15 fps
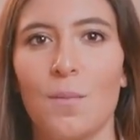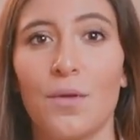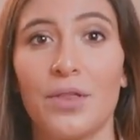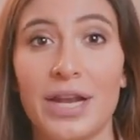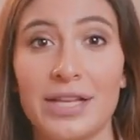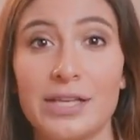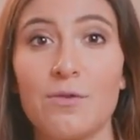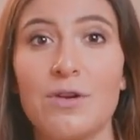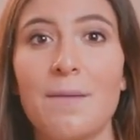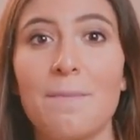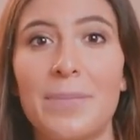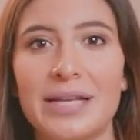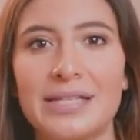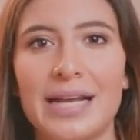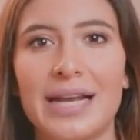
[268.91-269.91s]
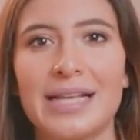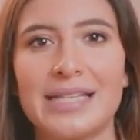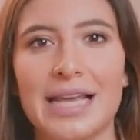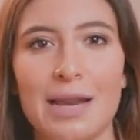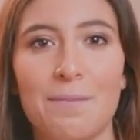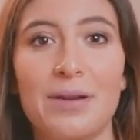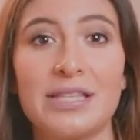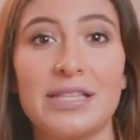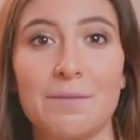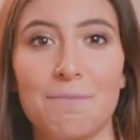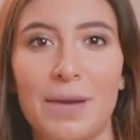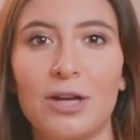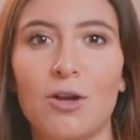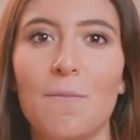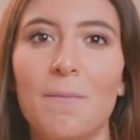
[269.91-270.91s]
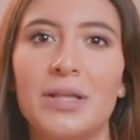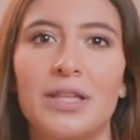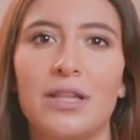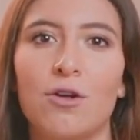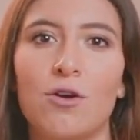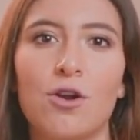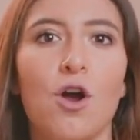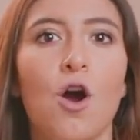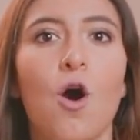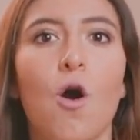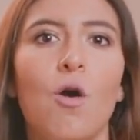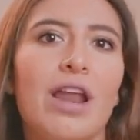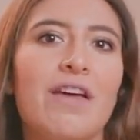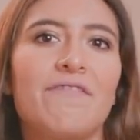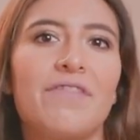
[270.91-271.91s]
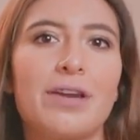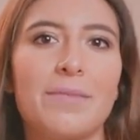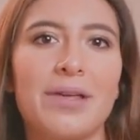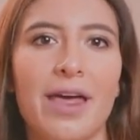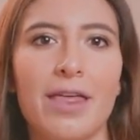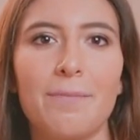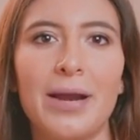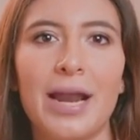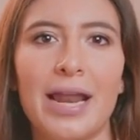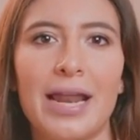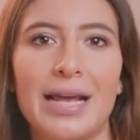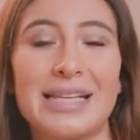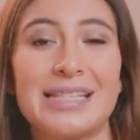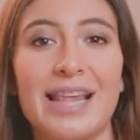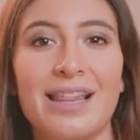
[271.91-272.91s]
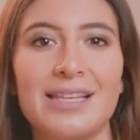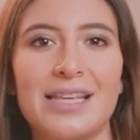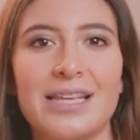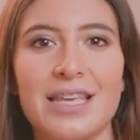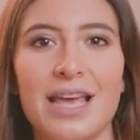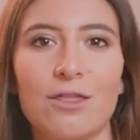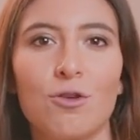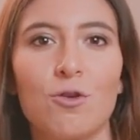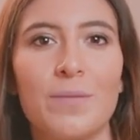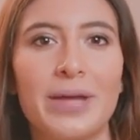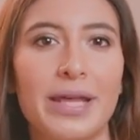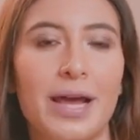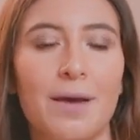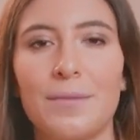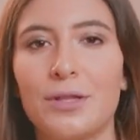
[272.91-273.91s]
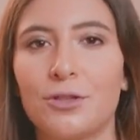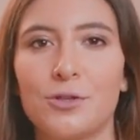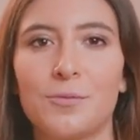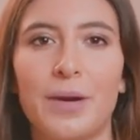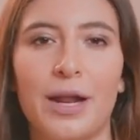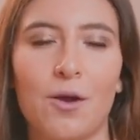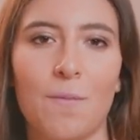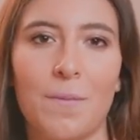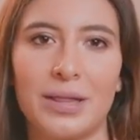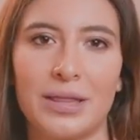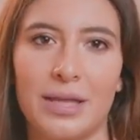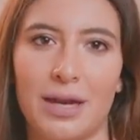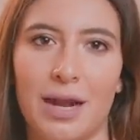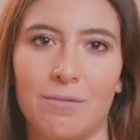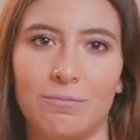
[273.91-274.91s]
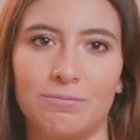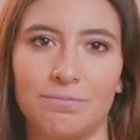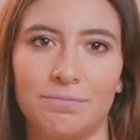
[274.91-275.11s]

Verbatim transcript: Podría ser una empresa que sea el principal competidor o la enfermedad para la que está diseñando medicamentos para combatirla.